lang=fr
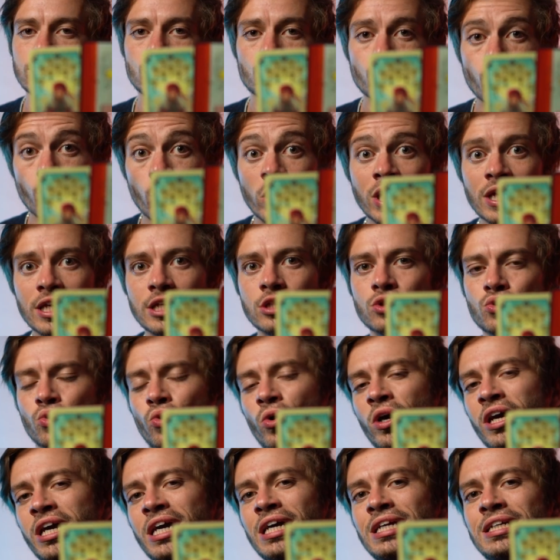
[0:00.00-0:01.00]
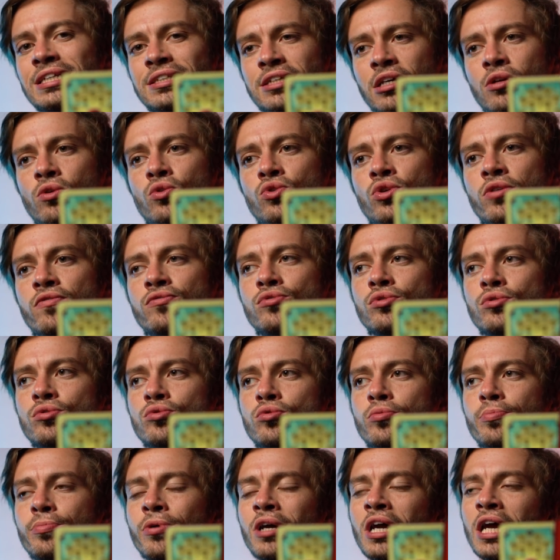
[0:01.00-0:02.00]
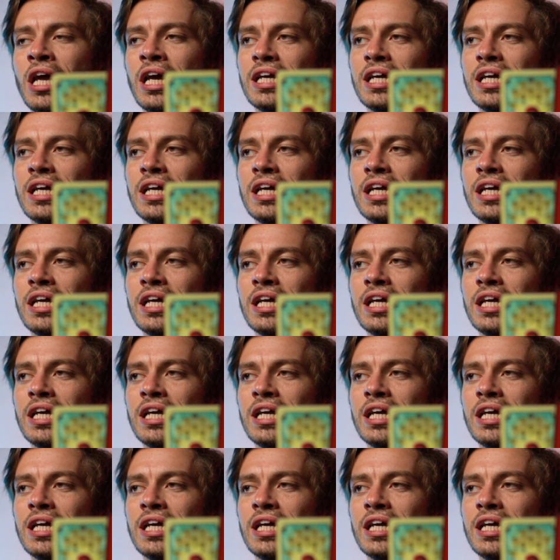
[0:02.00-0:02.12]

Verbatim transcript: souhaits qui sont réalisés, le 9 de coupe.